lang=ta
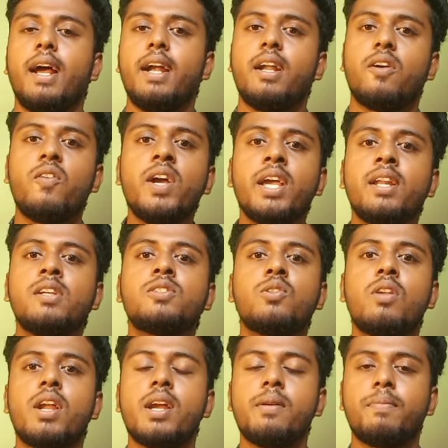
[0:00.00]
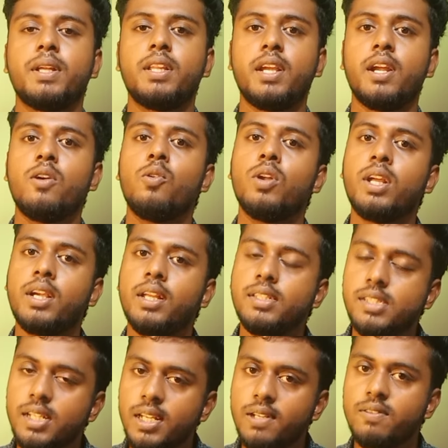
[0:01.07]
அண்ட் அவங்க என்ன சொல்கிறாங்கன்னு பார்த்தீங்கன்னா உனக்கு
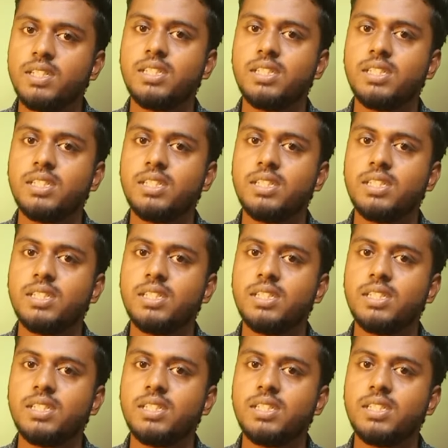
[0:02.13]
சின்ன